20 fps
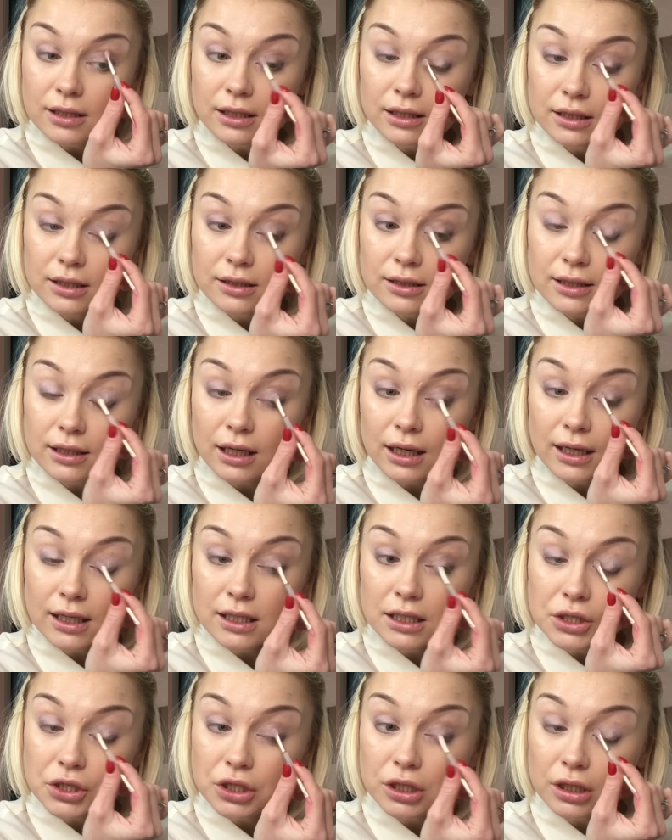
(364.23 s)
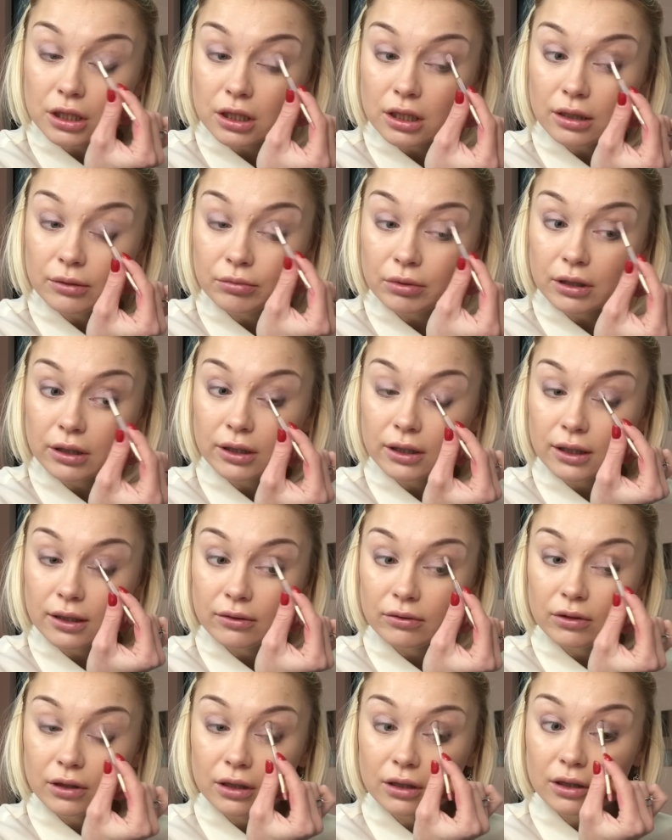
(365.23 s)
знаете, сказочные,
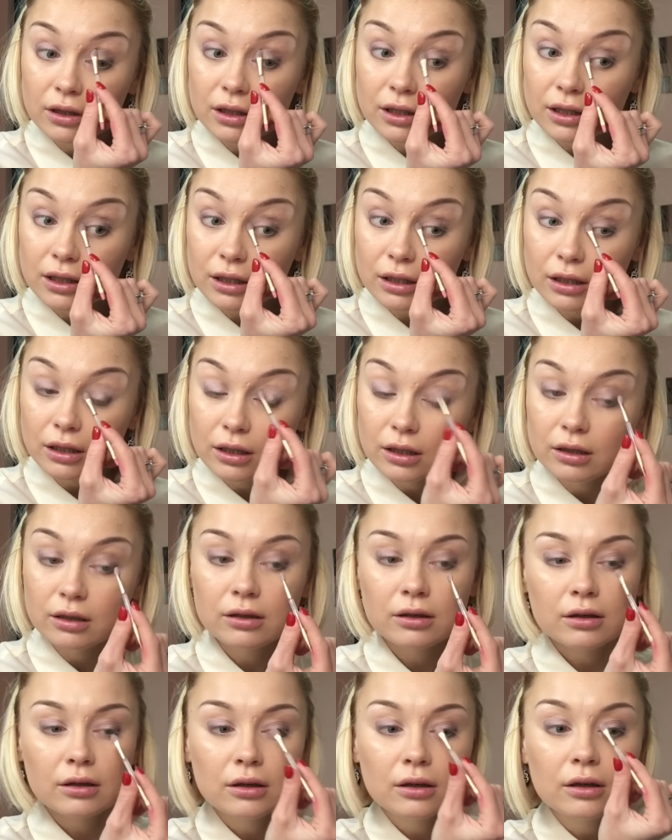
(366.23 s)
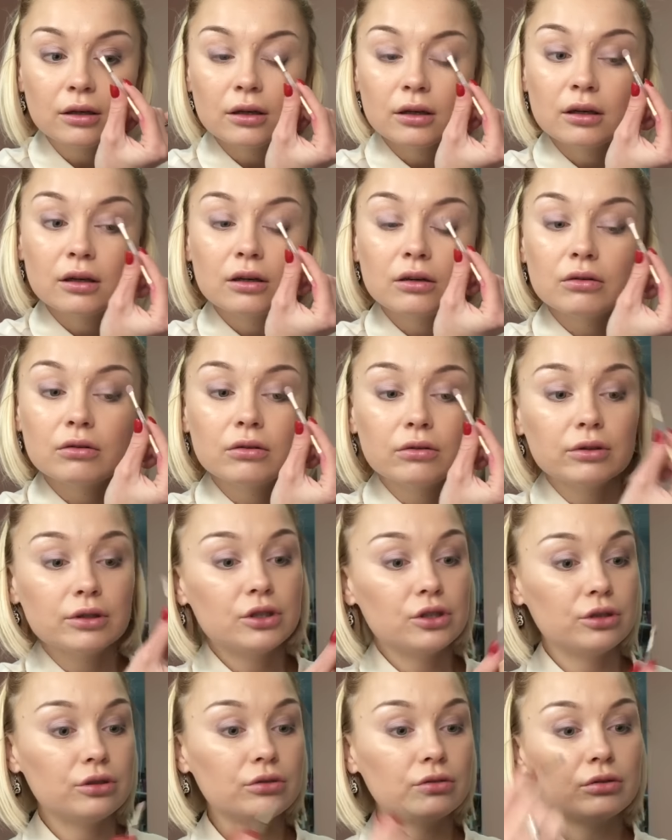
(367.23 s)
необыкновенные и
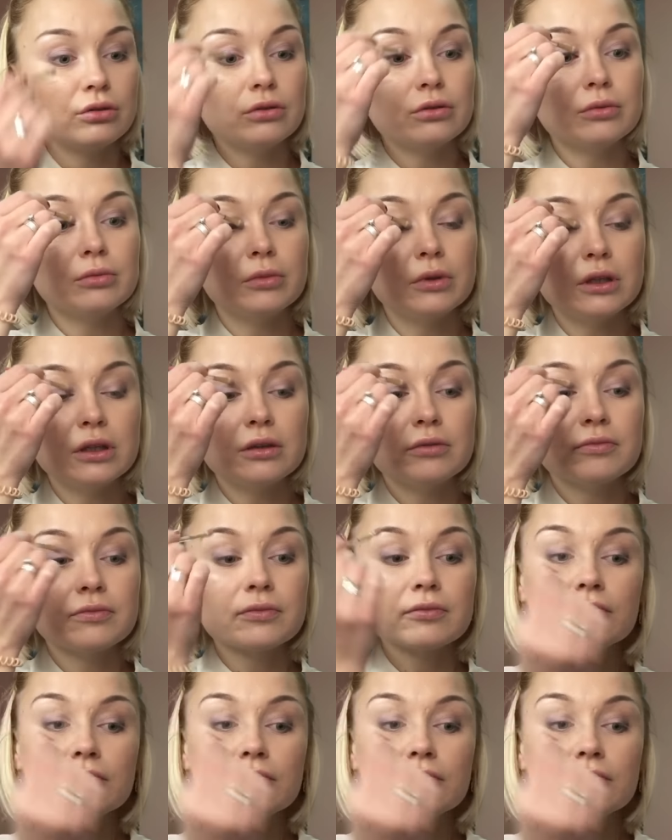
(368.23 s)
очень удобные.